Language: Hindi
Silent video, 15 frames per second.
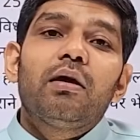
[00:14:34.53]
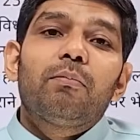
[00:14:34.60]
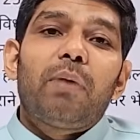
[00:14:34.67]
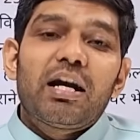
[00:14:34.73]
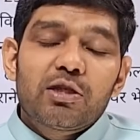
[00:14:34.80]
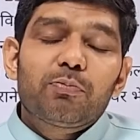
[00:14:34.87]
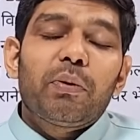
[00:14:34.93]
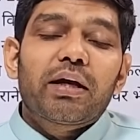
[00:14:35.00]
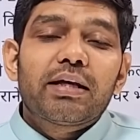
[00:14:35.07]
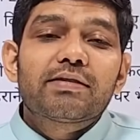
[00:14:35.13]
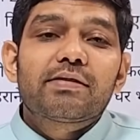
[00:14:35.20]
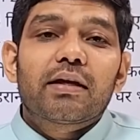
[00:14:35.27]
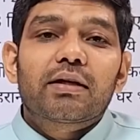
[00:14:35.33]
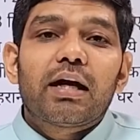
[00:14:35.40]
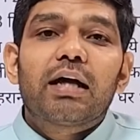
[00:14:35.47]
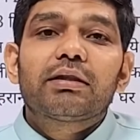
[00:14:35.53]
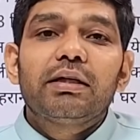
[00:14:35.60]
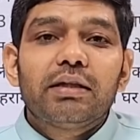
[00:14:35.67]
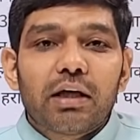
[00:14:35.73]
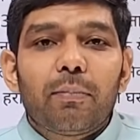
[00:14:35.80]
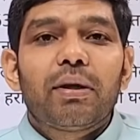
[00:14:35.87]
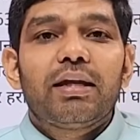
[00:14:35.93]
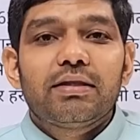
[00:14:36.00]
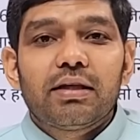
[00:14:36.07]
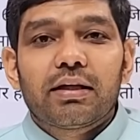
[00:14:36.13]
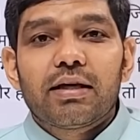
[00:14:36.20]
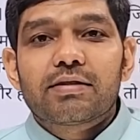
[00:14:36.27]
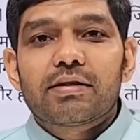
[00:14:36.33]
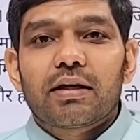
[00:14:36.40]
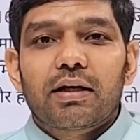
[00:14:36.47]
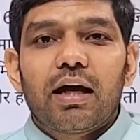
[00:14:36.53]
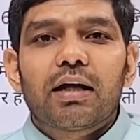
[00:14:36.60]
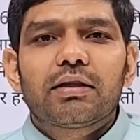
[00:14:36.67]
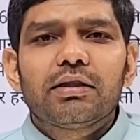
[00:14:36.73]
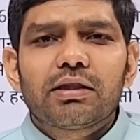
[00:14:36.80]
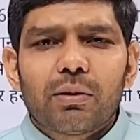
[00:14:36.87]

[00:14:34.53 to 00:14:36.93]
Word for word: भाजपा की सरकार थी डबल इंजन की सरकार थी